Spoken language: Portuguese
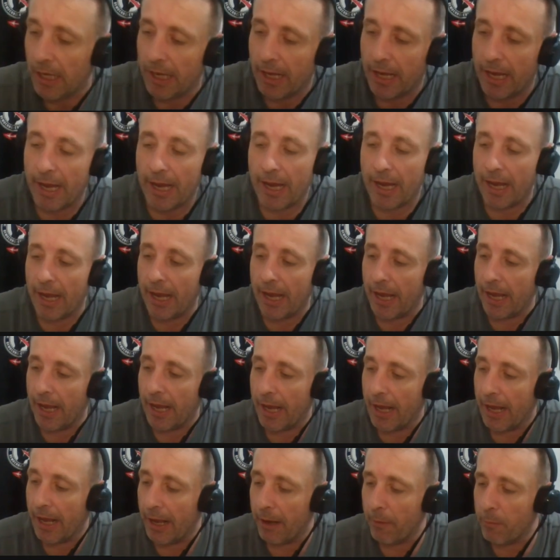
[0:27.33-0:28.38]

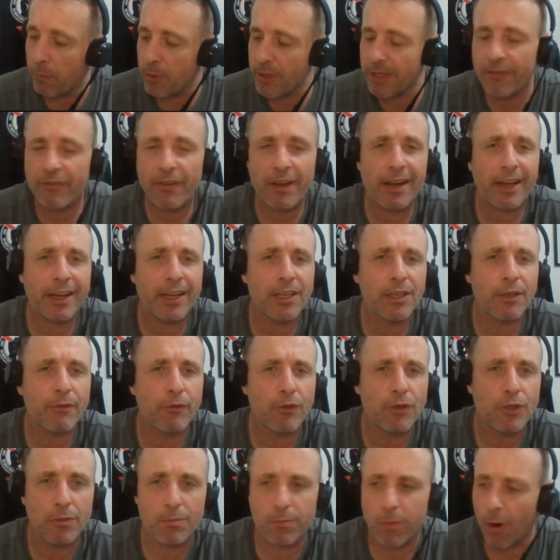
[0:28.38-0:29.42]
é, eu podia falar aqui de
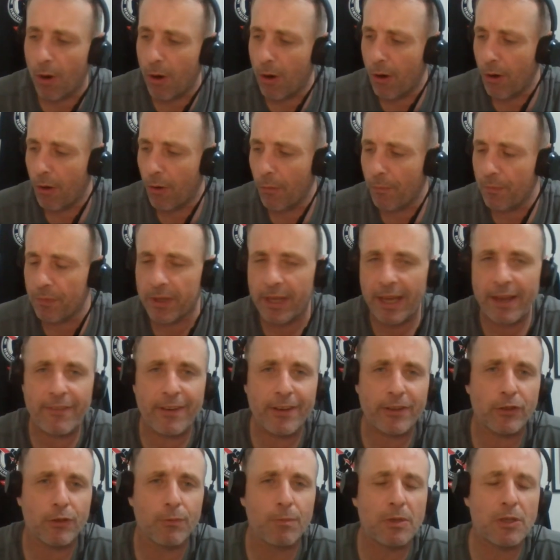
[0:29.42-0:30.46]
futebol, quem
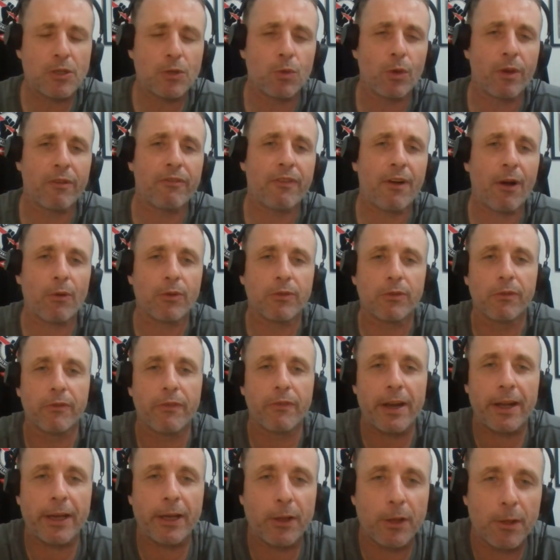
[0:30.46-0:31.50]
vai substituir Fausto
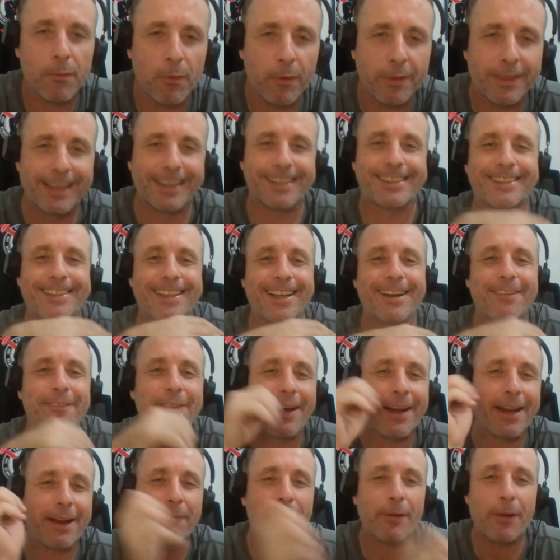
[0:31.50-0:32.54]
Vera, que tomou terceira
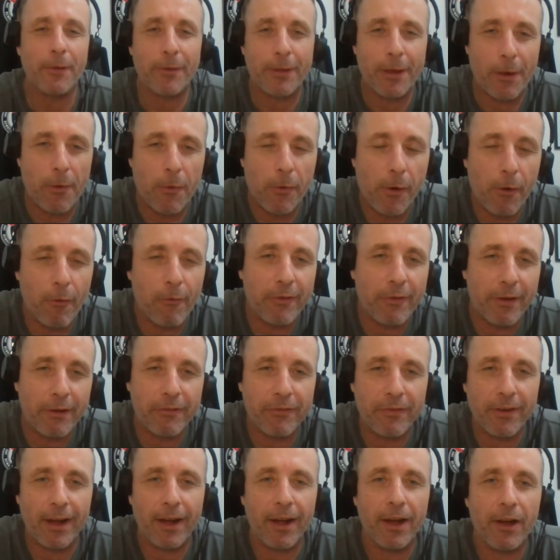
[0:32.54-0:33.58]
amarela, porque o Daronco é um
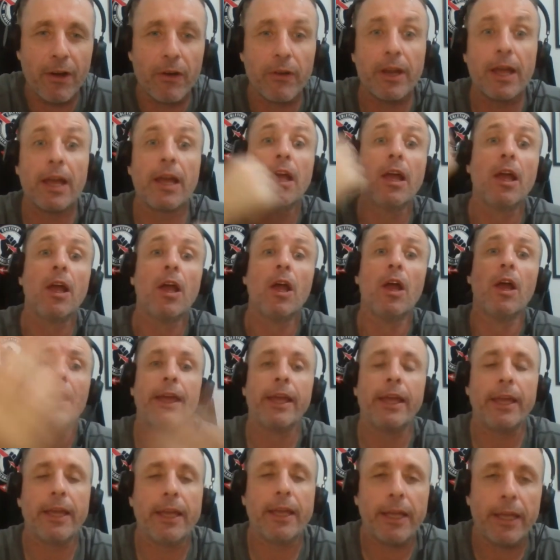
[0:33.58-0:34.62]
fanfarrão, né?
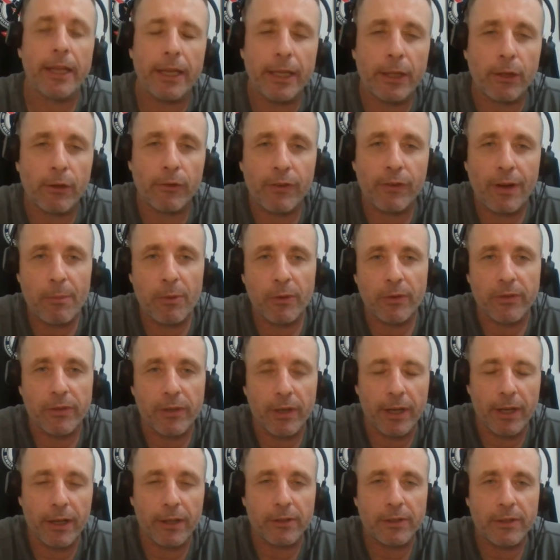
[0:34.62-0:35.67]
E, e, do Fábio
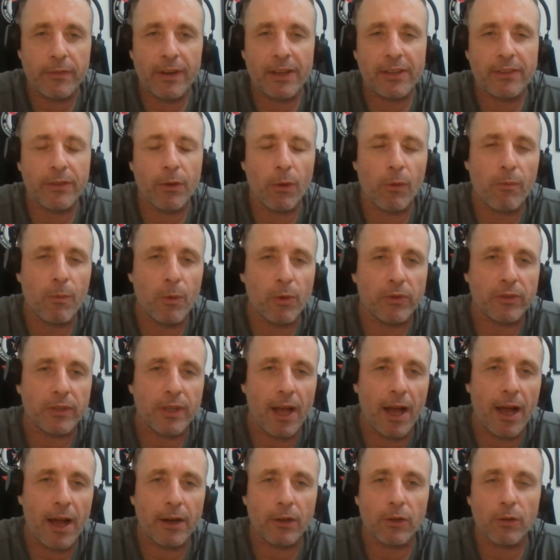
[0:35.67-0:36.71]
Santos, vai ser o
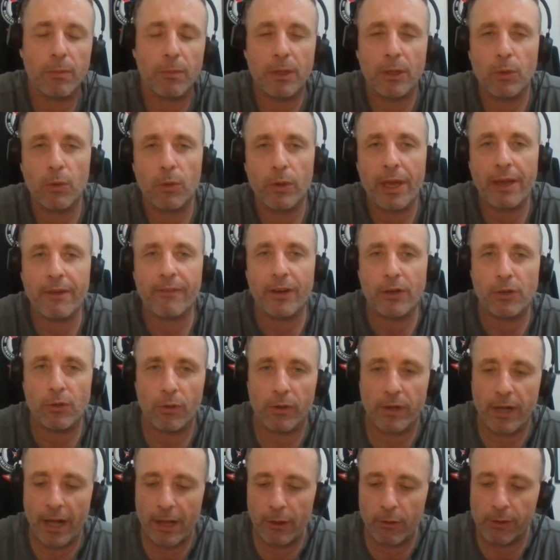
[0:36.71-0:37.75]
Moscar, do Bidu, quem vai
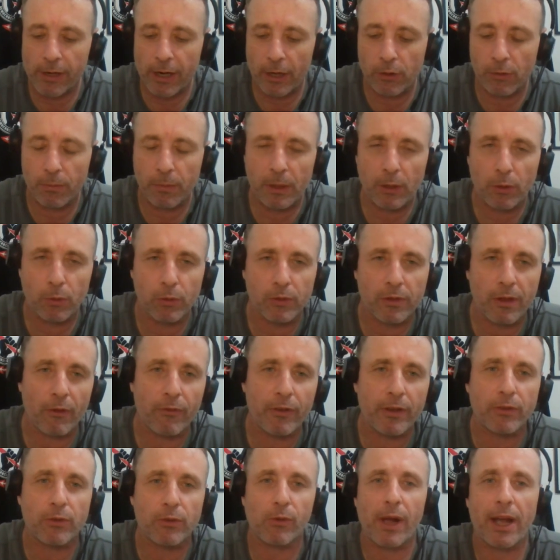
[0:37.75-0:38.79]
jogar no lugar do
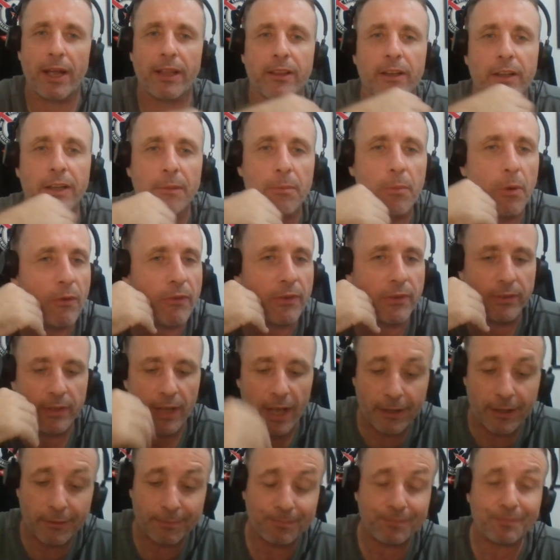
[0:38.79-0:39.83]
Bidu,
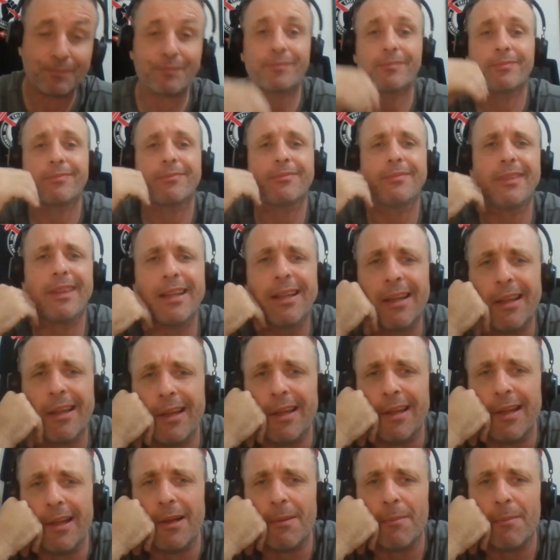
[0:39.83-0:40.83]
talvez o Caetano improvisado.